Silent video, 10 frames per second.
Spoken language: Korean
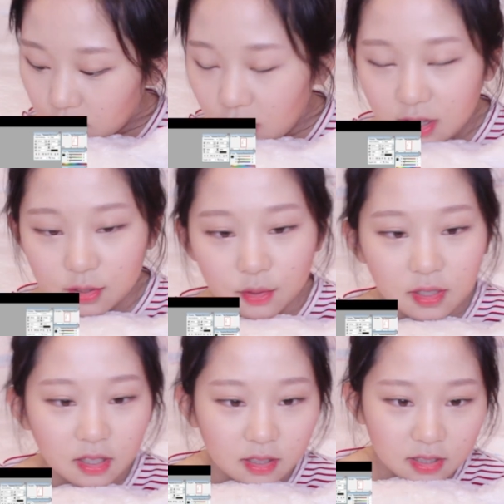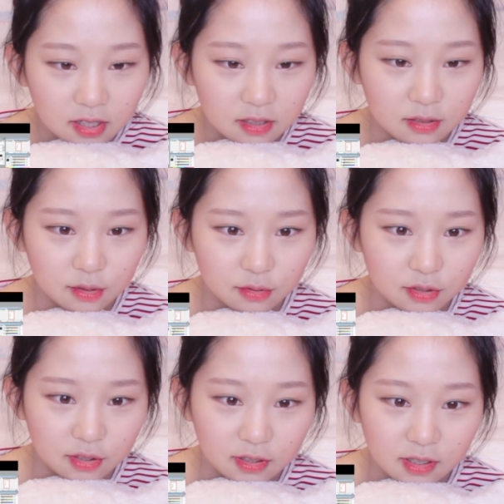되게 성의 있게 잘
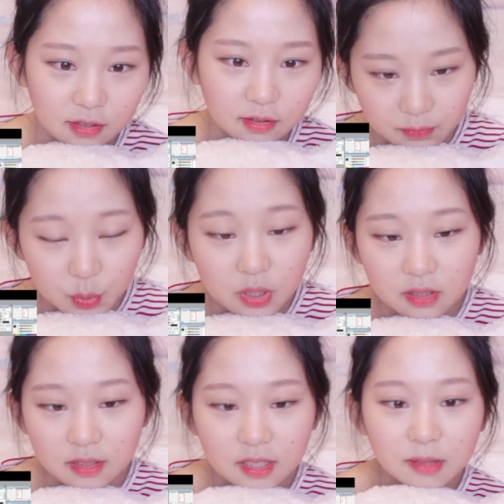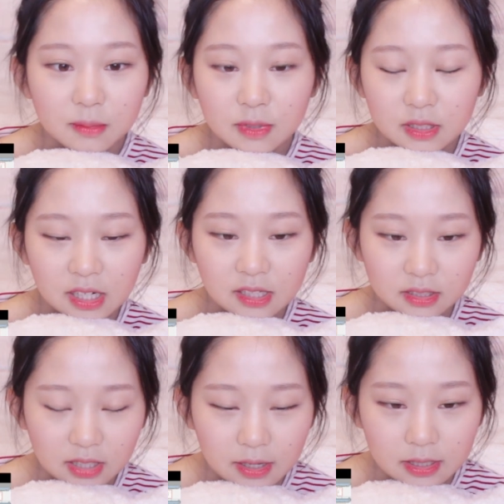그려주셨네요 음? 뭔가 느낌을 잘,
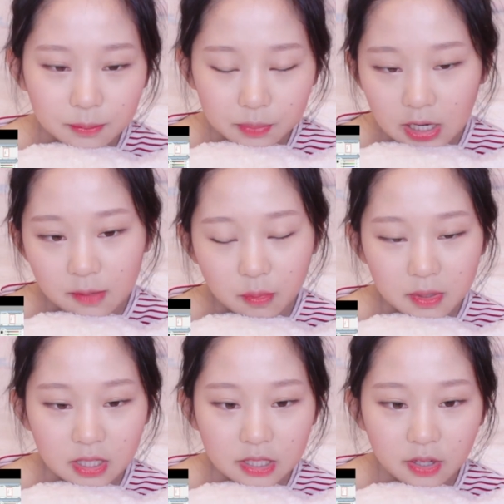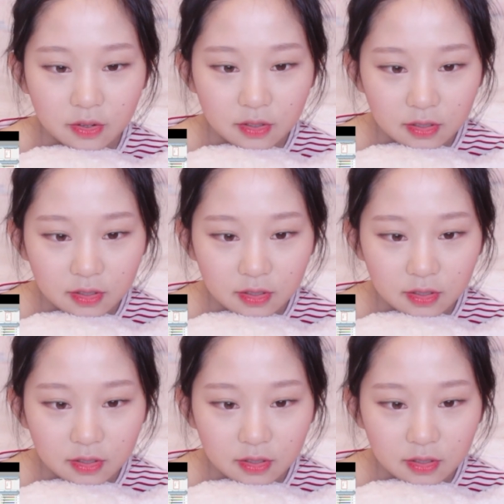사, 잘 뽑아내세요